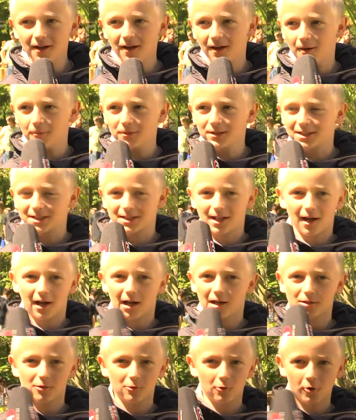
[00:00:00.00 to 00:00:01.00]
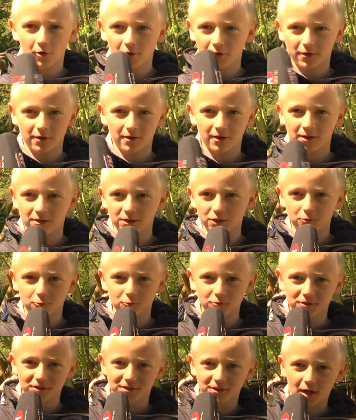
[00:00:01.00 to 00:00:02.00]
äh, bezahlt und äh, sich
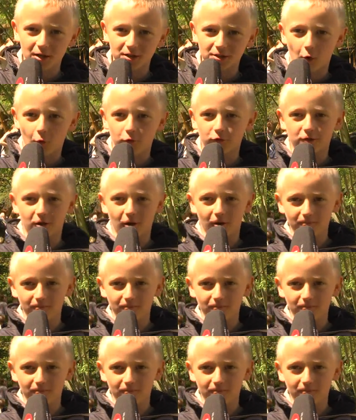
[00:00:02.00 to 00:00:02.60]
gute Sachen kaufen